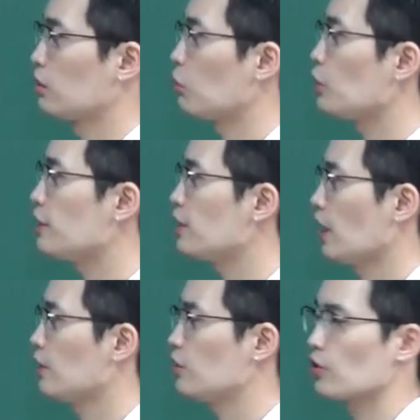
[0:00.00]
뭐인지
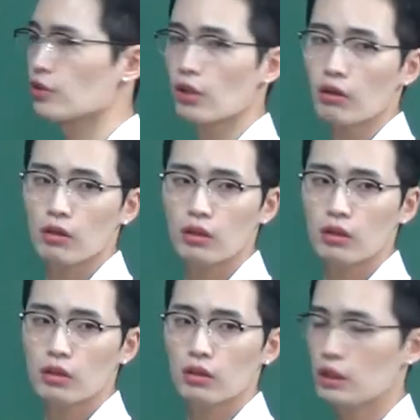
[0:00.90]
아닌지였어?
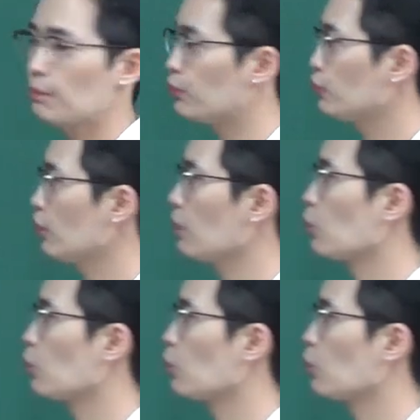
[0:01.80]
이 f 데